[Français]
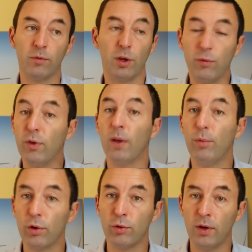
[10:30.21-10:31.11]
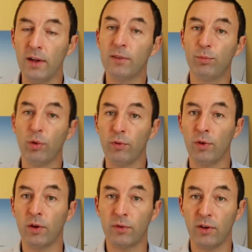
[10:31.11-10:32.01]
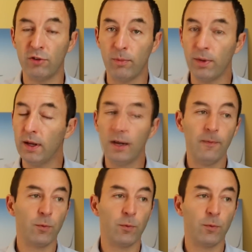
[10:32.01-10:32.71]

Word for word: qui fuyaient le bloc de l'Est pour venir s'échapper.